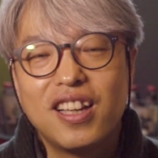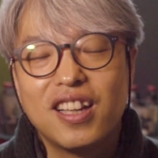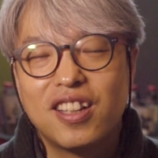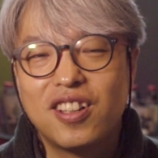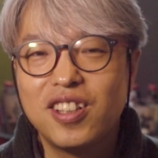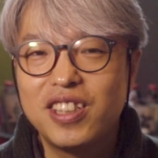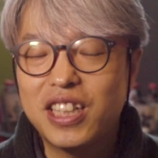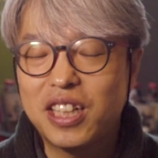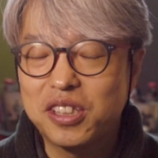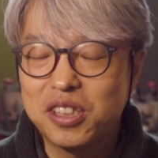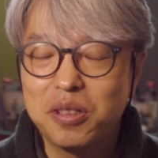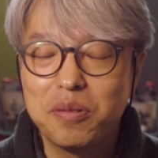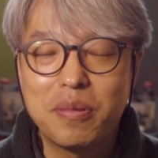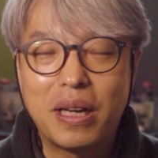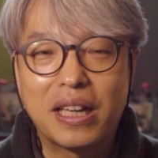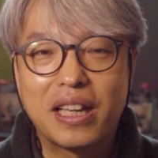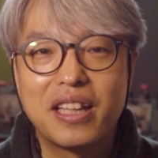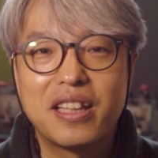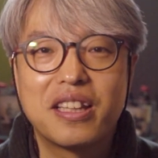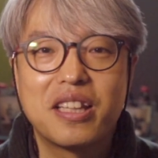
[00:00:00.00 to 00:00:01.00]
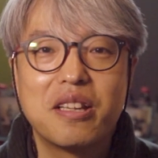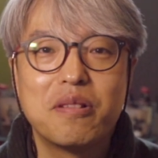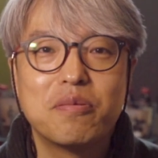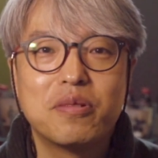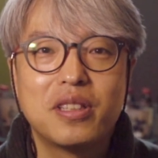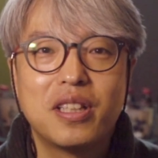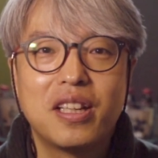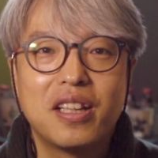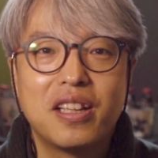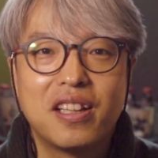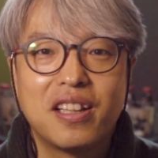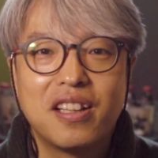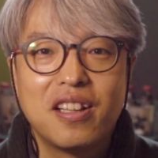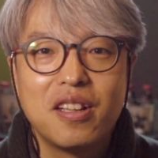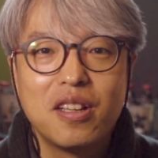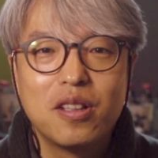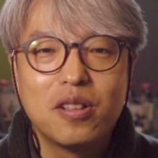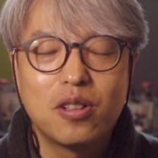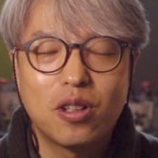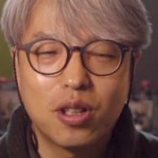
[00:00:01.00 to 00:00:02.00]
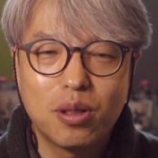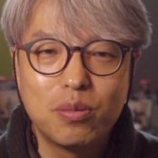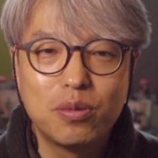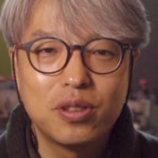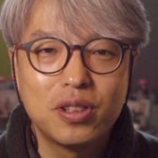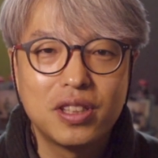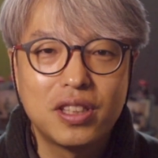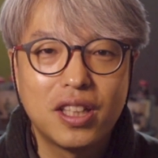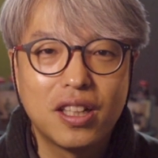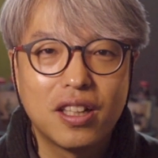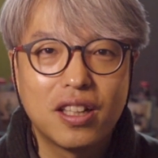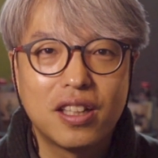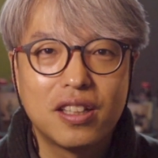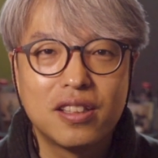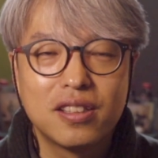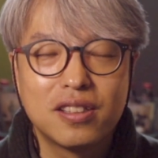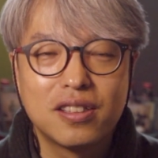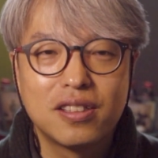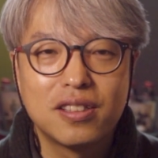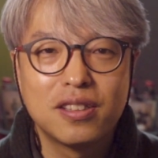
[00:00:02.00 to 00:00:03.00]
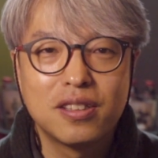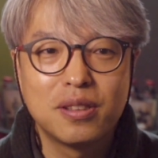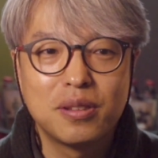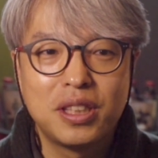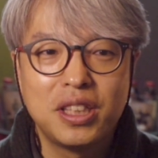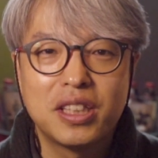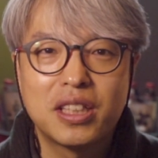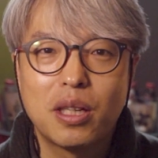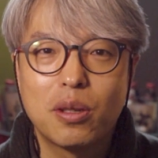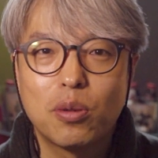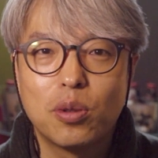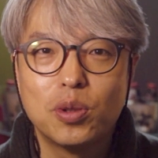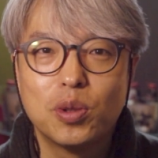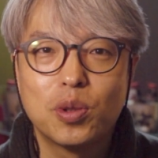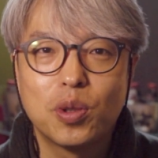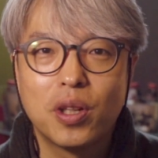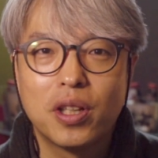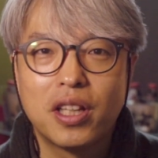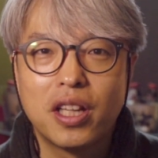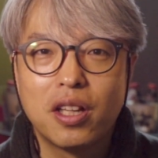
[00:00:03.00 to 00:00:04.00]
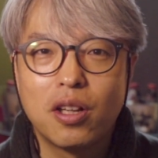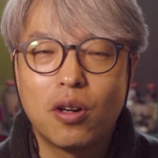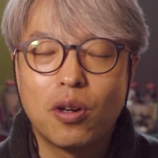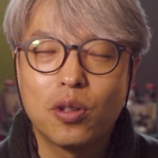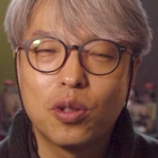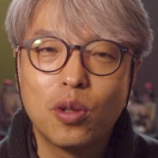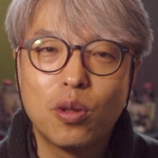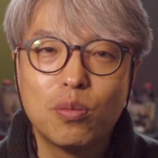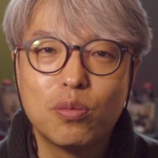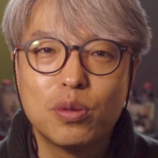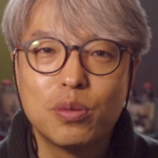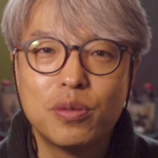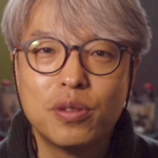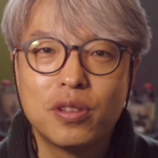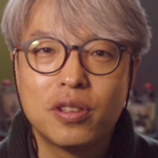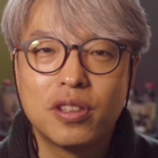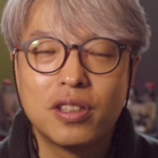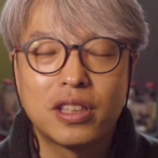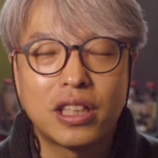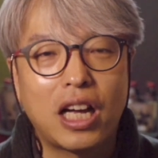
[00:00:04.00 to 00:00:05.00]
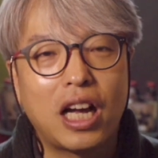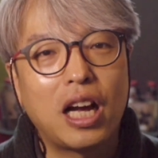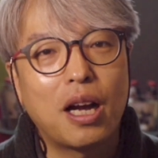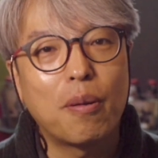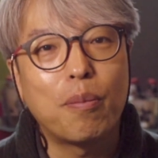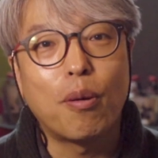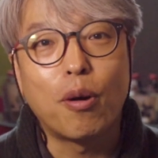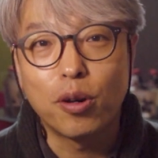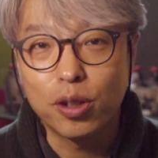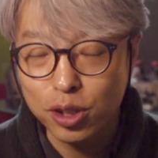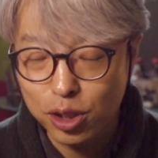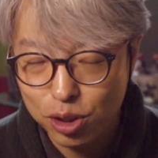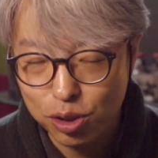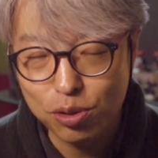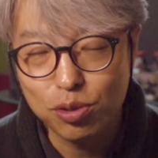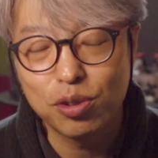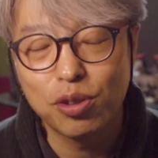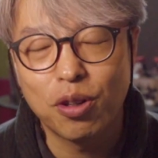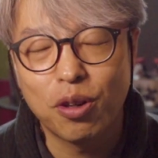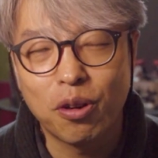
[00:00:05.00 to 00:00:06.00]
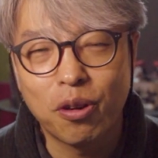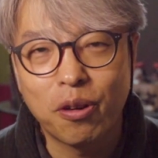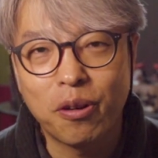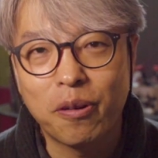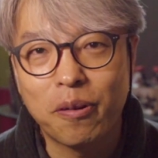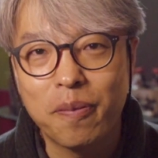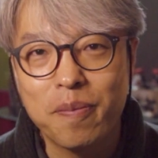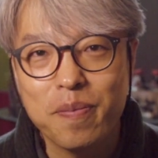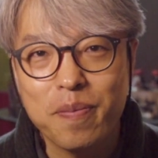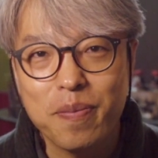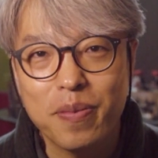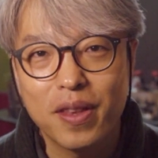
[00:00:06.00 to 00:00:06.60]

그런 장점이 많기 때문에 여러분들이 생각하는 그 디지털 콘솔에 대한 어려운 부분들은 다 버리시고요.